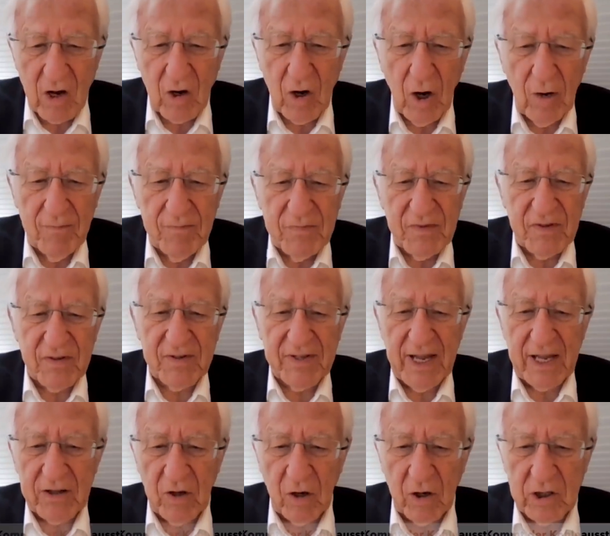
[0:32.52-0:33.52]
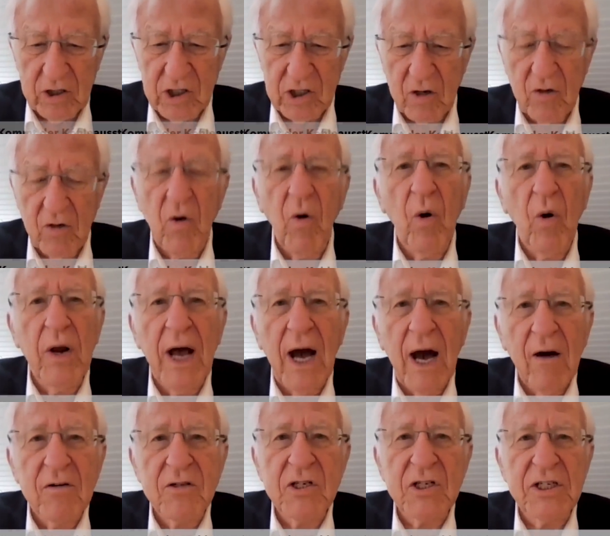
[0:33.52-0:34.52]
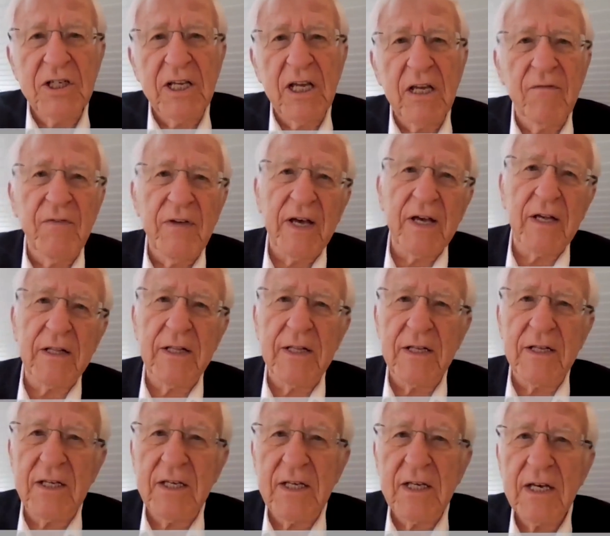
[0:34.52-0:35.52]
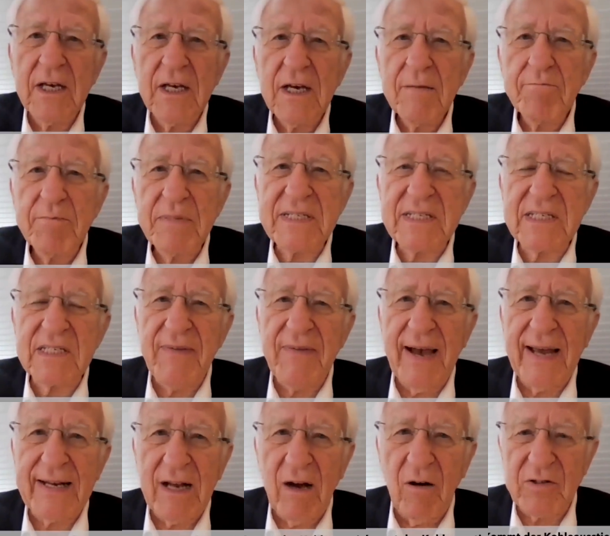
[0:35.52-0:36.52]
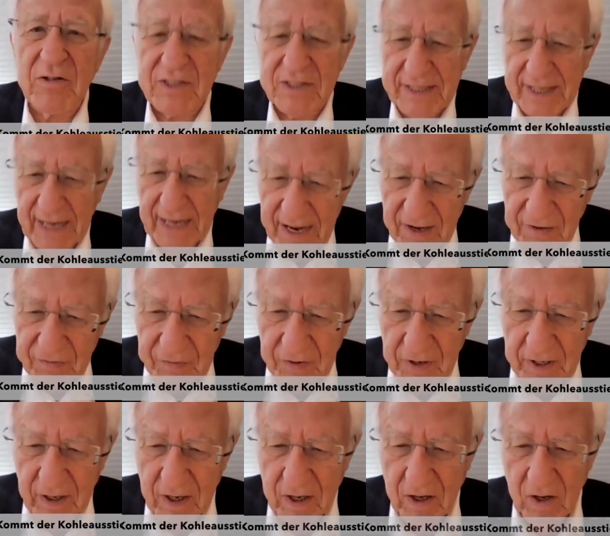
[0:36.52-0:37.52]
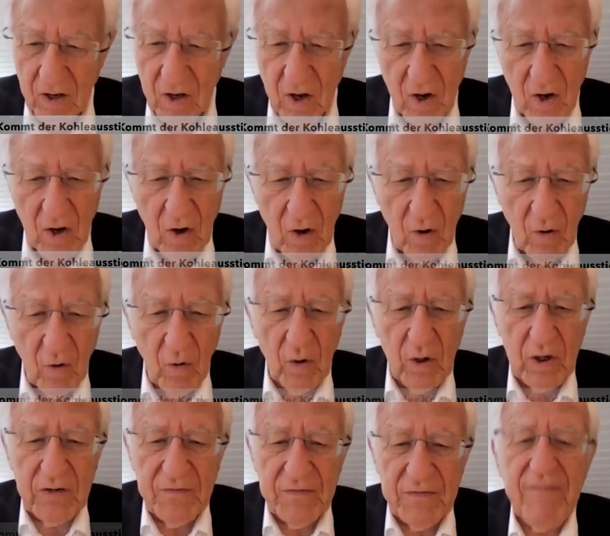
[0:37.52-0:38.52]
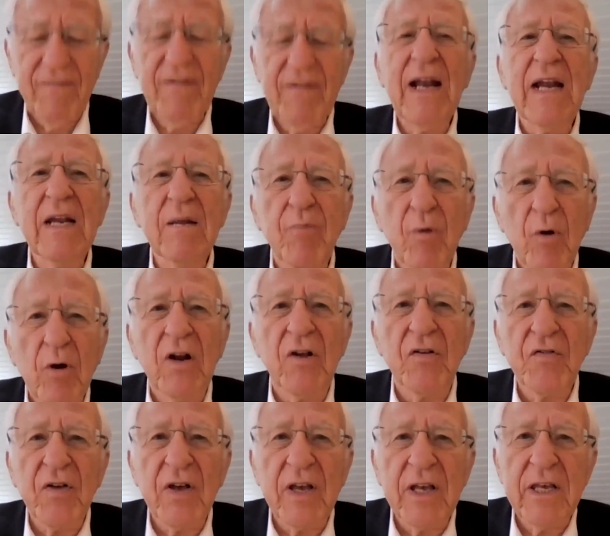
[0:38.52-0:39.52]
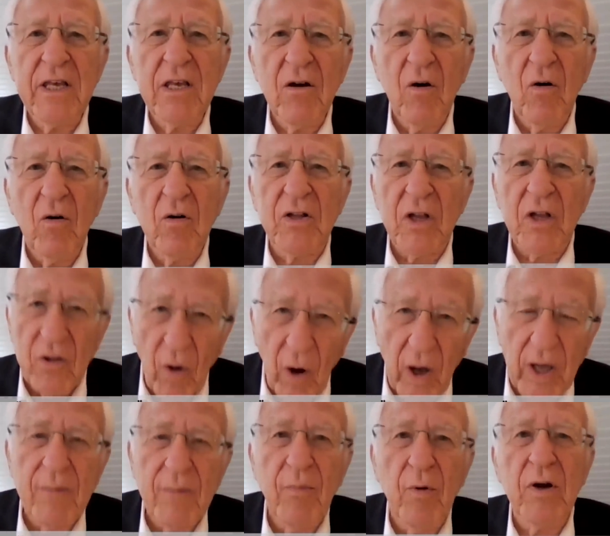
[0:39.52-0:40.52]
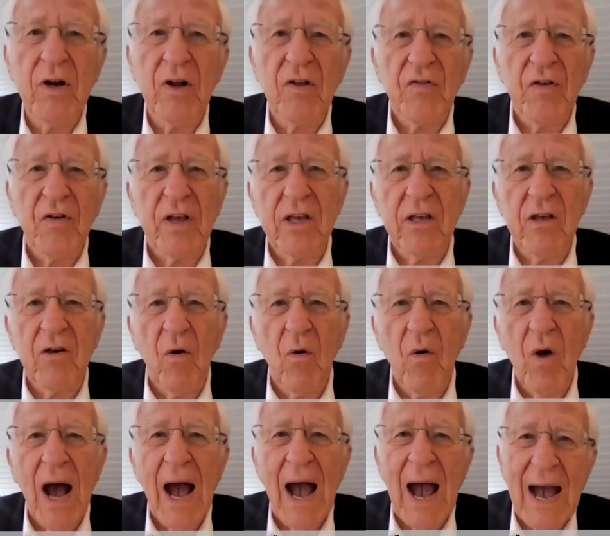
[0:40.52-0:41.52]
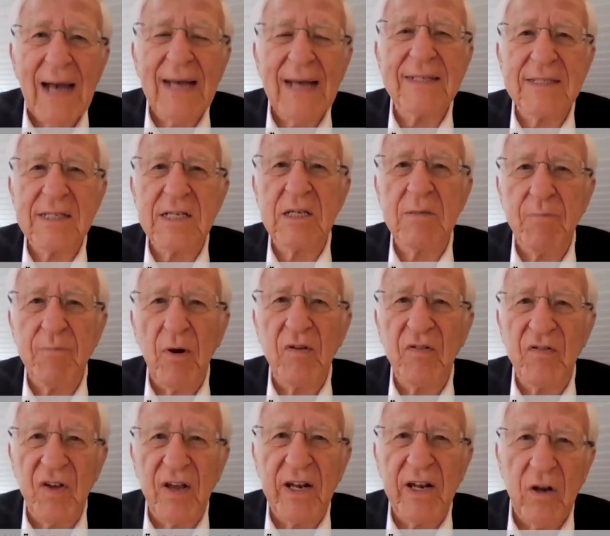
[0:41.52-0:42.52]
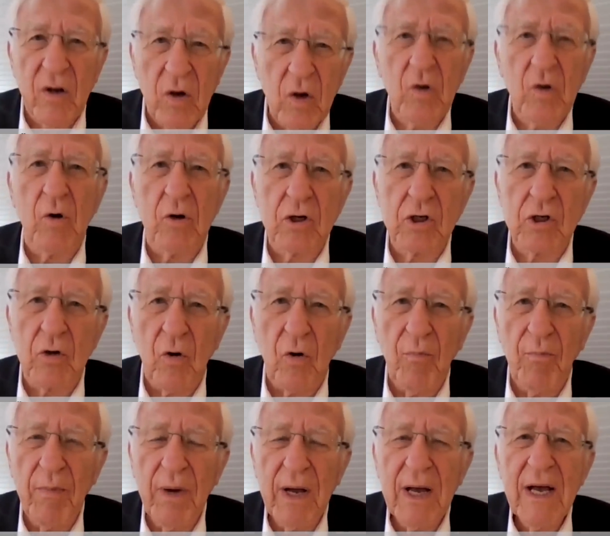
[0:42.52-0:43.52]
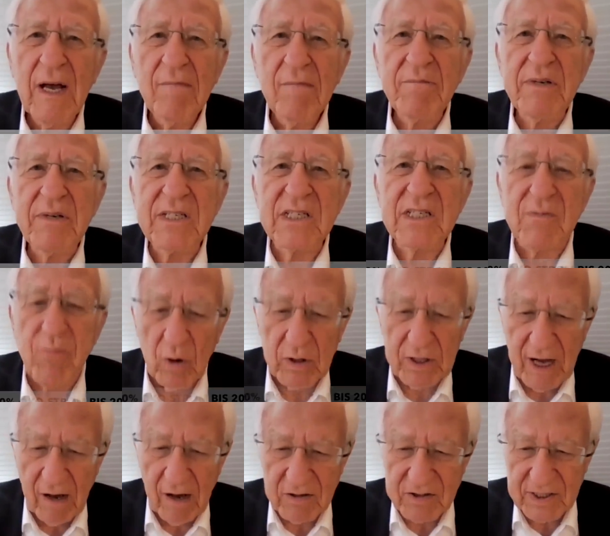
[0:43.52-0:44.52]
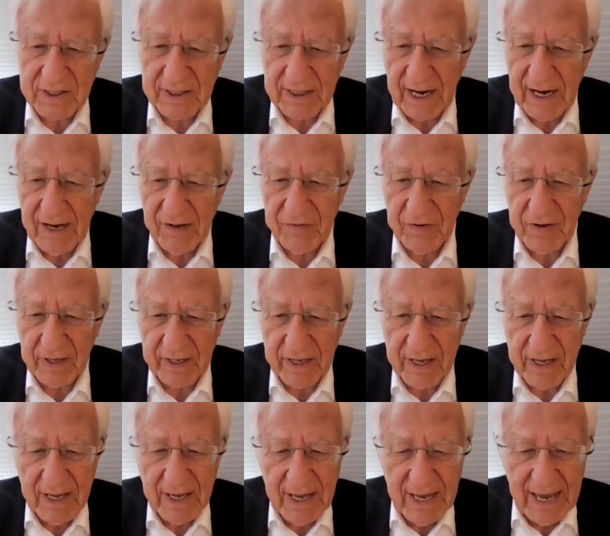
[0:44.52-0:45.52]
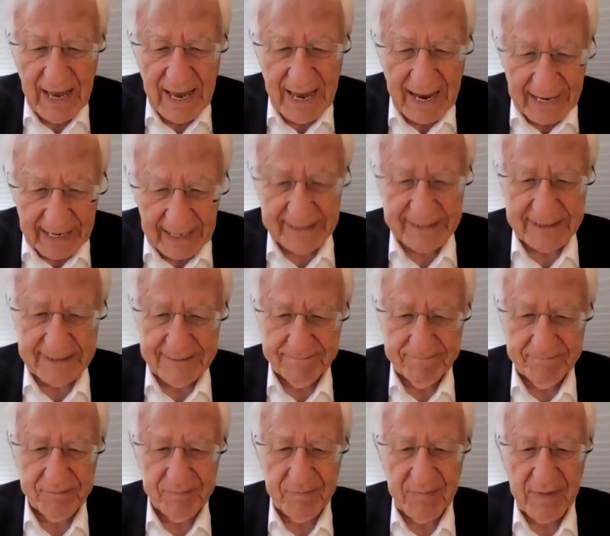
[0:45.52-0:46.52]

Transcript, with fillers: Kommt der deutsche Kohleausstieg wirklich bis 2030? Und wie will die Bundesregierung, die neue Bundesregierung, 80 Prozent Ökostrom bis 2030 erreichen?